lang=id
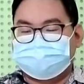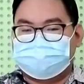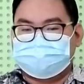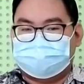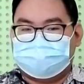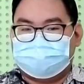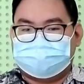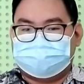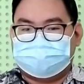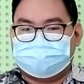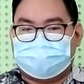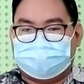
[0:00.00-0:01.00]
Saudari kita
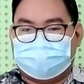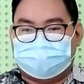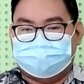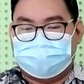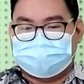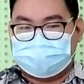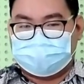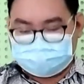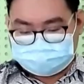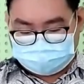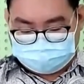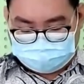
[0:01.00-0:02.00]
akan bacakan
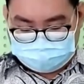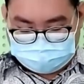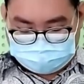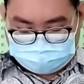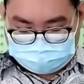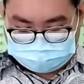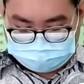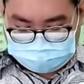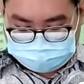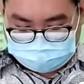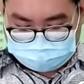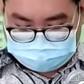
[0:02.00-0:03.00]
daripada yang ditulis
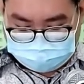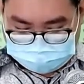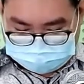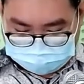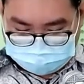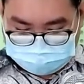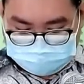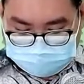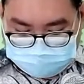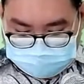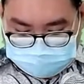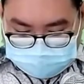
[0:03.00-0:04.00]
oleh pemazmur.
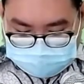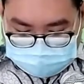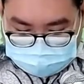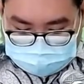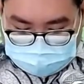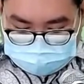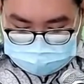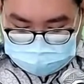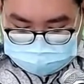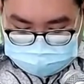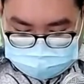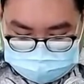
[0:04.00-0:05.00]
Kita akan
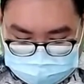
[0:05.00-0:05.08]
lihat di dalam